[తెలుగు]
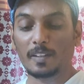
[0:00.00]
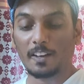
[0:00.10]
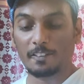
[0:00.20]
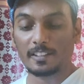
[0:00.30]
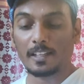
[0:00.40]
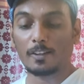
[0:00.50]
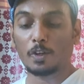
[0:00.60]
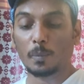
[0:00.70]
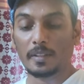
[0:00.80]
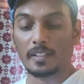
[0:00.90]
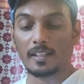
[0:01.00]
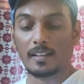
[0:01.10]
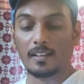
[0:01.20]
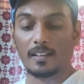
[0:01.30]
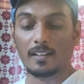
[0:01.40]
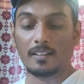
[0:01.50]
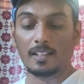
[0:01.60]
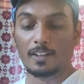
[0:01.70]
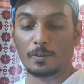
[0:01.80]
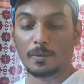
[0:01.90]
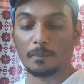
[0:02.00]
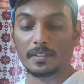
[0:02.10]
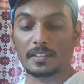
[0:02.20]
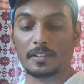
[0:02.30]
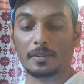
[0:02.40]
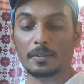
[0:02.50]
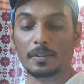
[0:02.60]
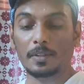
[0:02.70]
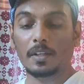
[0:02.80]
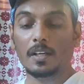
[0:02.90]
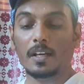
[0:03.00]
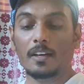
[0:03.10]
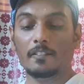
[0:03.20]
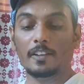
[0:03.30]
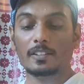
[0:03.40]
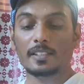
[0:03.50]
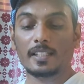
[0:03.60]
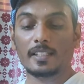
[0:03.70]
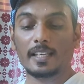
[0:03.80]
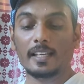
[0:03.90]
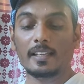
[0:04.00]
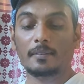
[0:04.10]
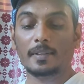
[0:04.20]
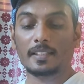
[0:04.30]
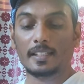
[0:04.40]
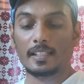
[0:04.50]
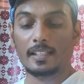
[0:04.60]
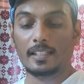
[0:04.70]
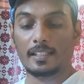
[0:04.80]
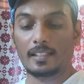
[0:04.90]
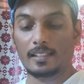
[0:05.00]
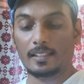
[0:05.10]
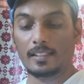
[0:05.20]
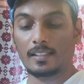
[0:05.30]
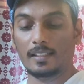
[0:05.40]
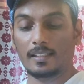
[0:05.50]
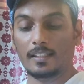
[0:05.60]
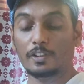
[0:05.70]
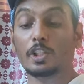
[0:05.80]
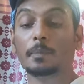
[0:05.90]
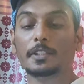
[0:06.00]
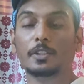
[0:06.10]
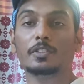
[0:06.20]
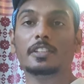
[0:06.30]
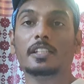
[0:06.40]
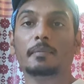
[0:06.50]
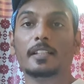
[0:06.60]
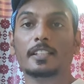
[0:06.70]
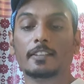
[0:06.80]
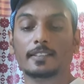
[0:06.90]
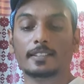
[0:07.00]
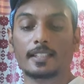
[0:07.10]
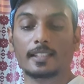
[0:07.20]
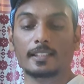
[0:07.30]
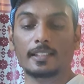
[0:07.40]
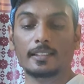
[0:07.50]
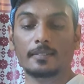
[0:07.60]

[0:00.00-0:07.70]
కవిత కొమ్మిదల గారు పంపించారు వీళ్ళు మనకి తిరుపతి నుంచి ఈమెయిల్ చేయడం అయితే జరిగింది